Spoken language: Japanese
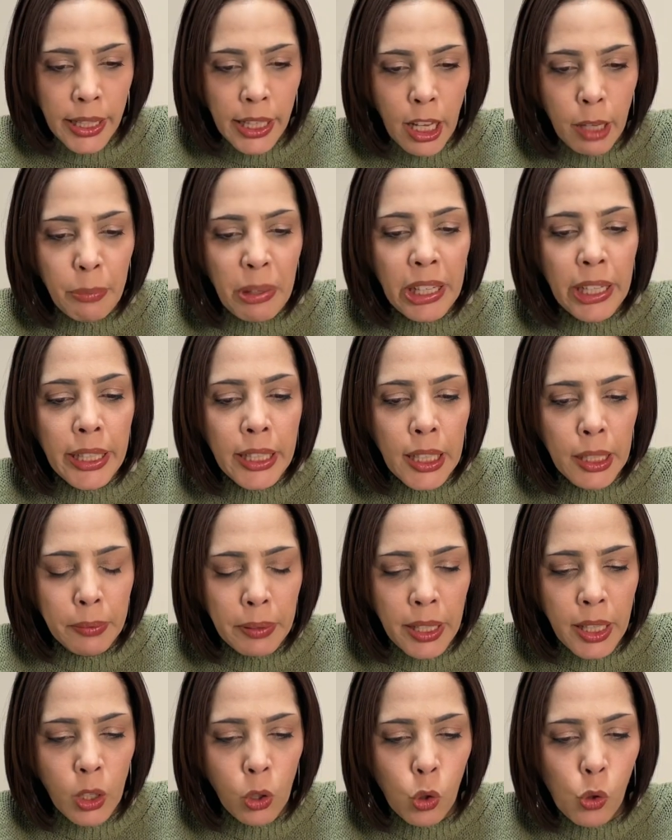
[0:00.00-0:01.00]
アメリカ
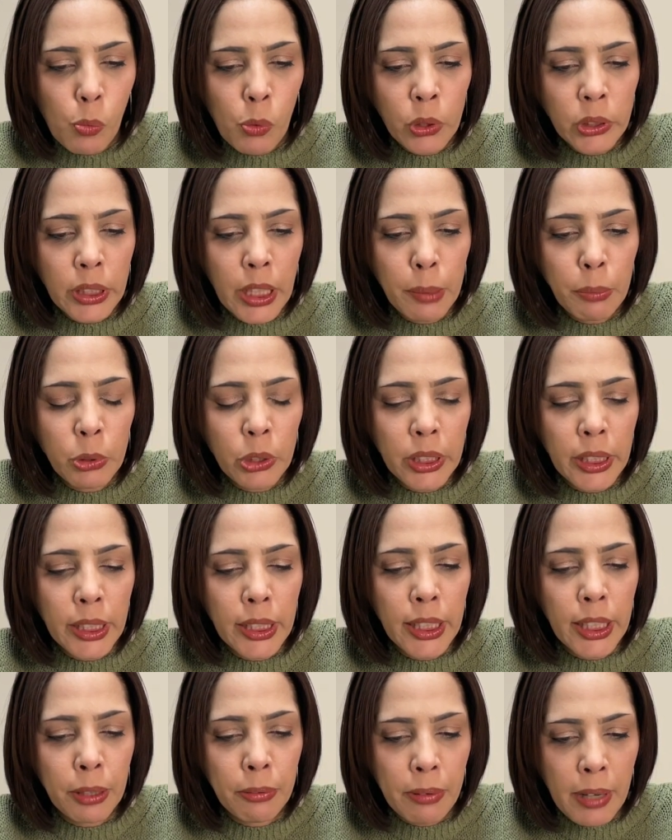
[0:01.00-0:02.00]
は表向き
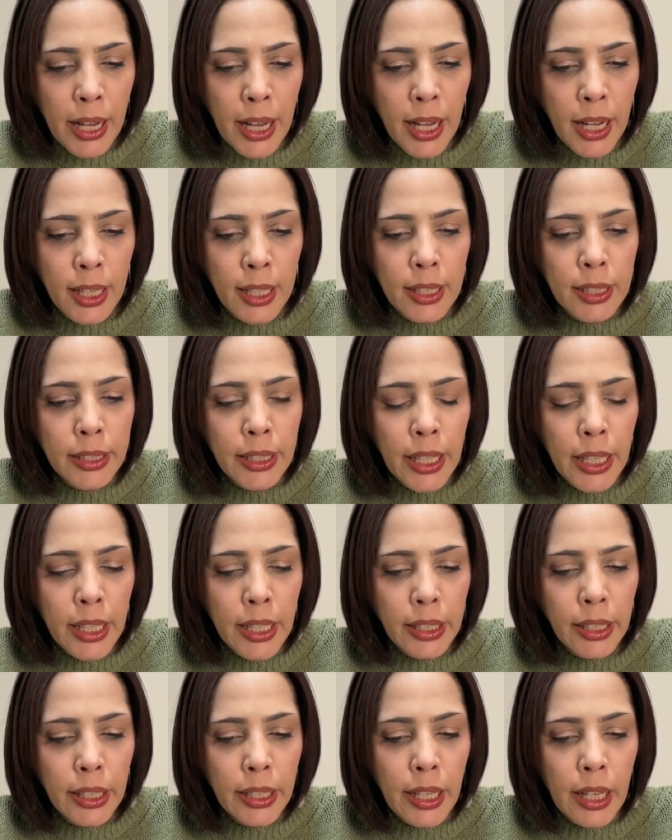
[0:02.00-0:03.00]
には
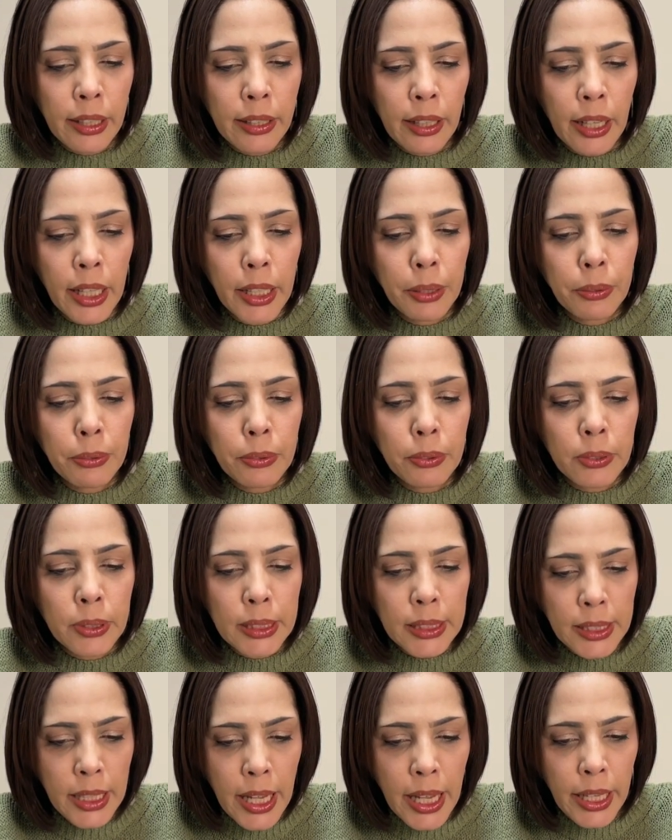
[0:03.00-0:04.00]
景気が回復
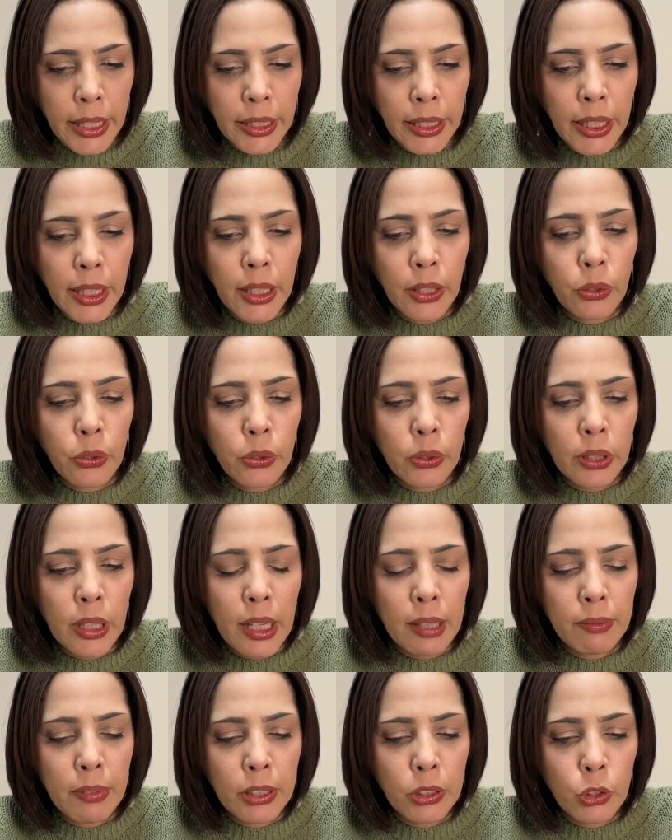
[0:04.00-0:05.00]
して金融
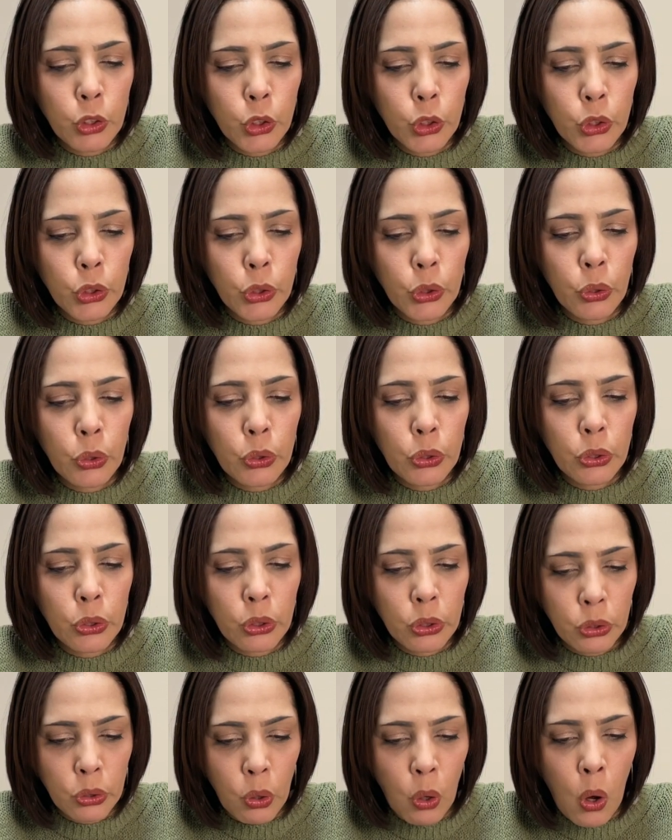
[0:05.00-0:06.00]
緩和の縮小をす
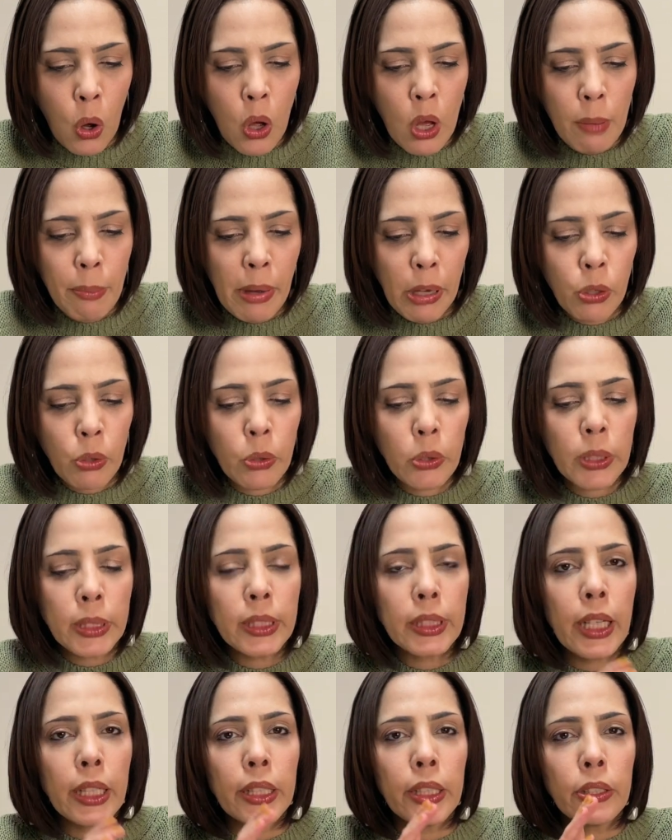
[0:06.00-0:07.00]
ると、まあ、こう
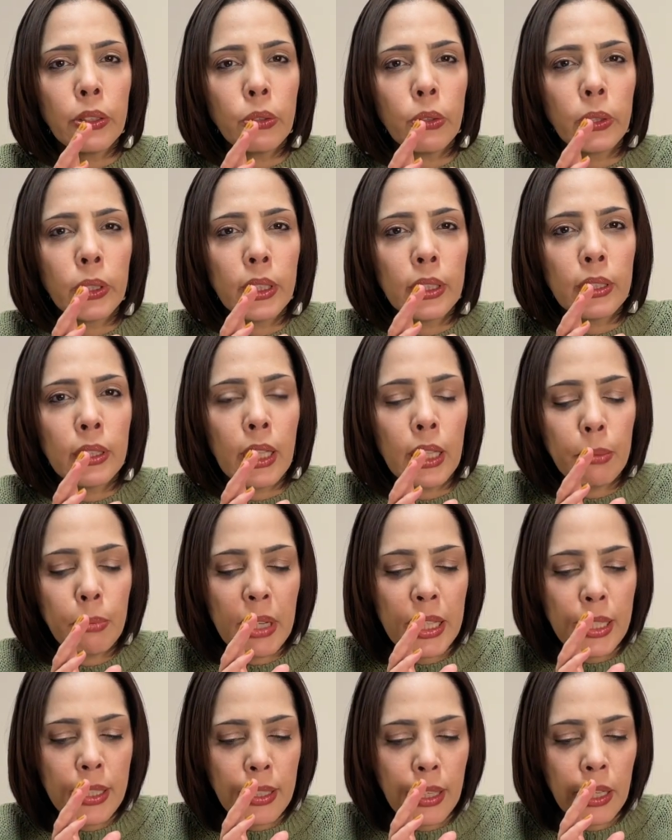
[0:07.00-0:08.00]
した理由を言ってい
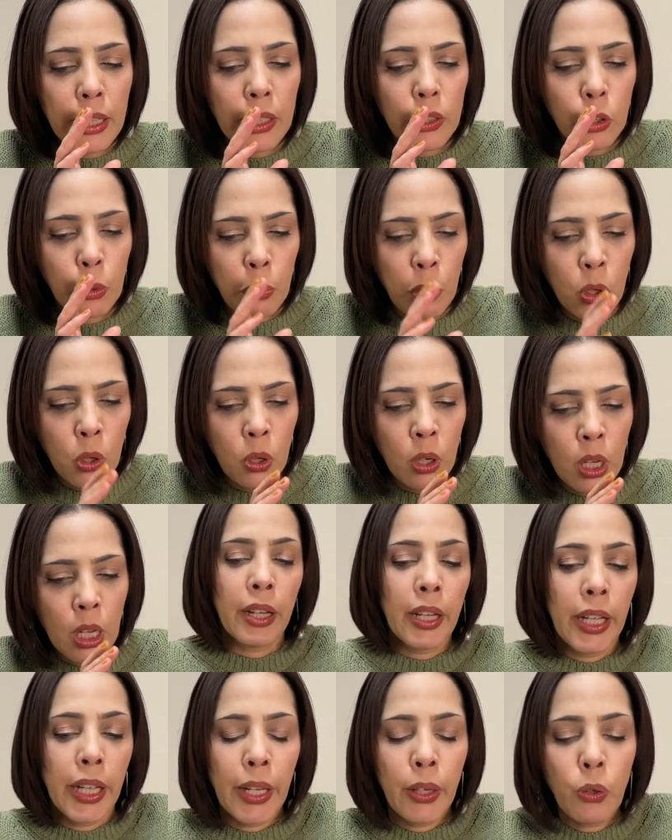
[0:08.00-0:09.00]
ますけれども、
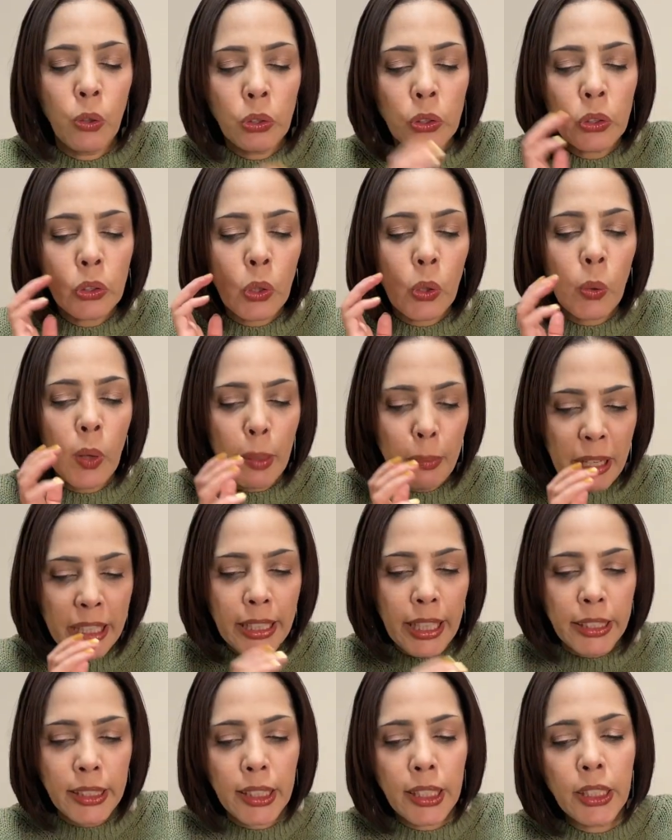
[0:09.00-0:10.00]
本当はま
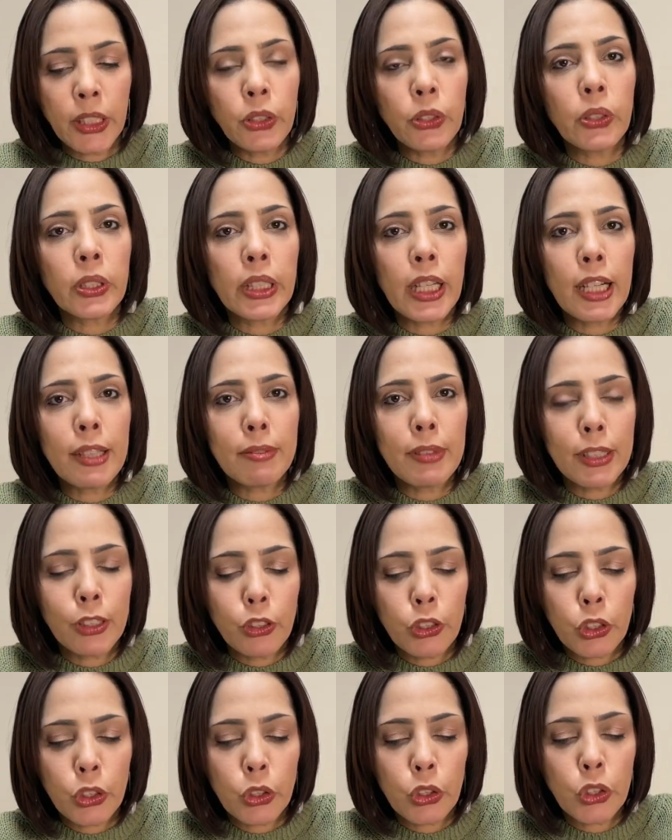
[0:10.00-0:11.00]
だ金融緩和
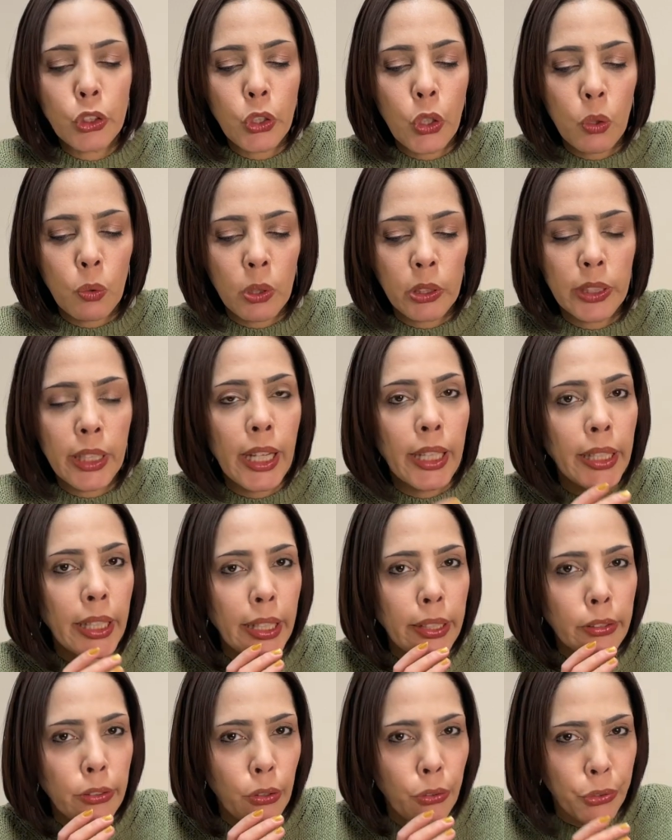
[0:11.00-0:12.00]
の縮小をで
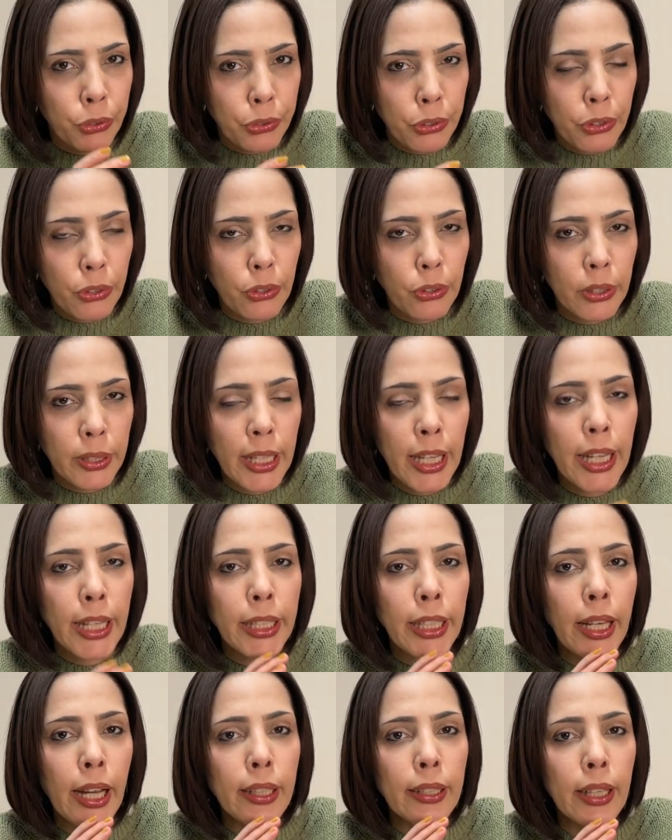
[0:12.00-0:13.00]
きるほど景
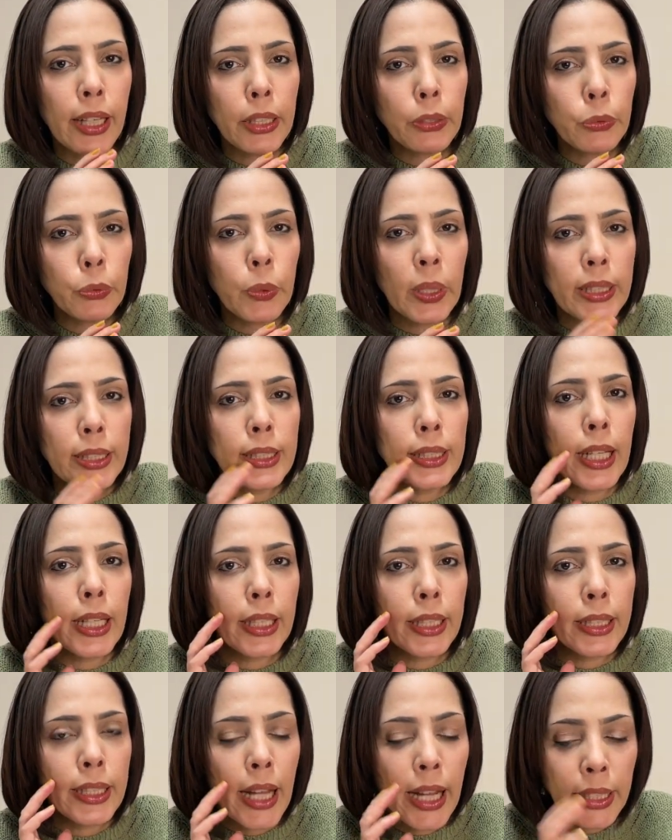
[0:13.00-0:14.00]
気が回復はして
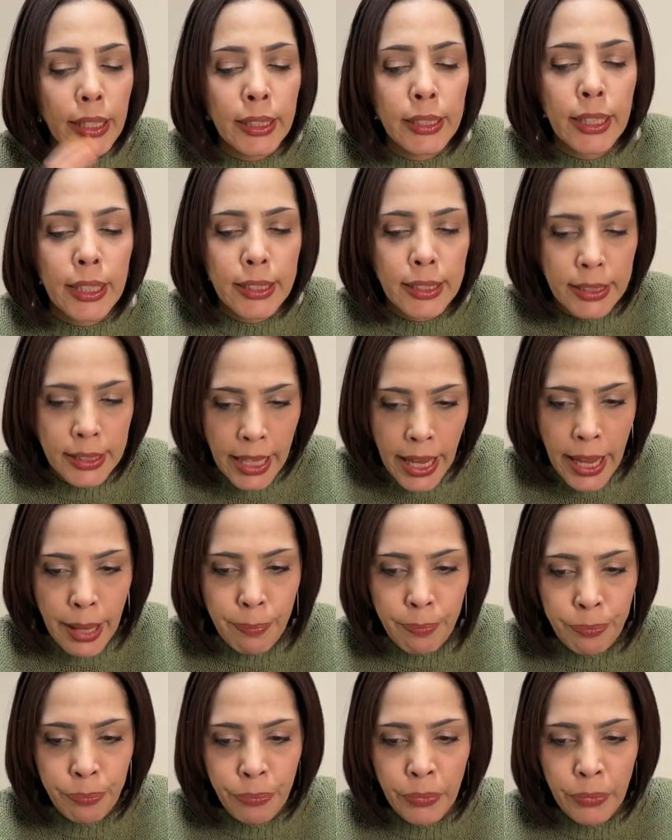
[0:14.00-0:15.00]
いないんですね。